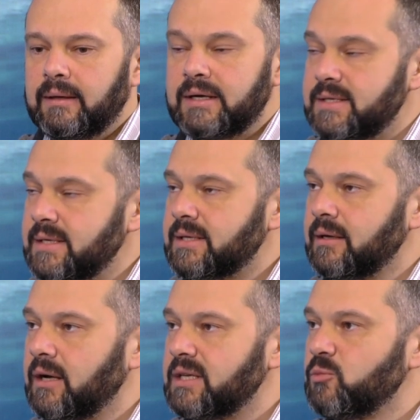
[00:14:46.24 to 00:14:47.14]

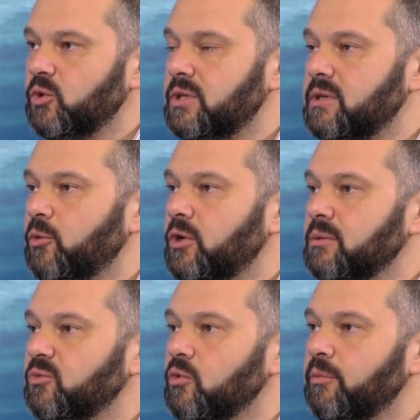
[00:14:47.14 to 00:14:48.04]
российский газ будет идти по
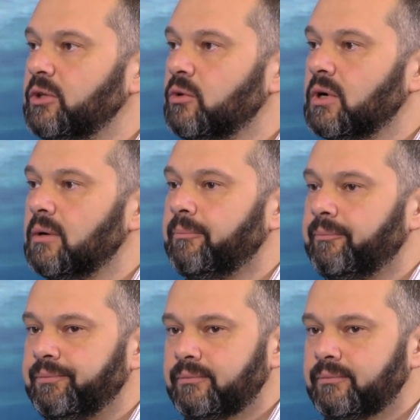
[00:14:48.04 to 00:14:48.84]
этим двум потокам,